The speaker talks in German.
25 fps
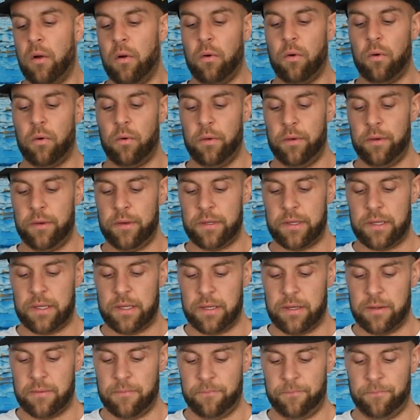Und
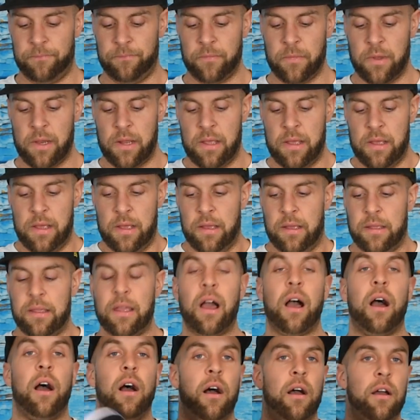ähm,
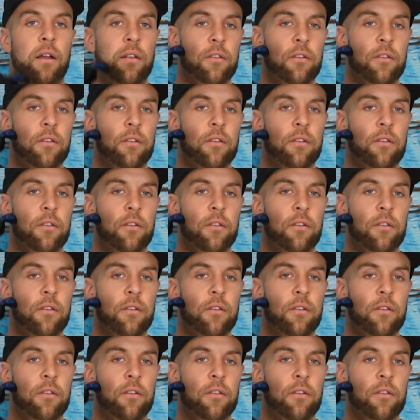ja,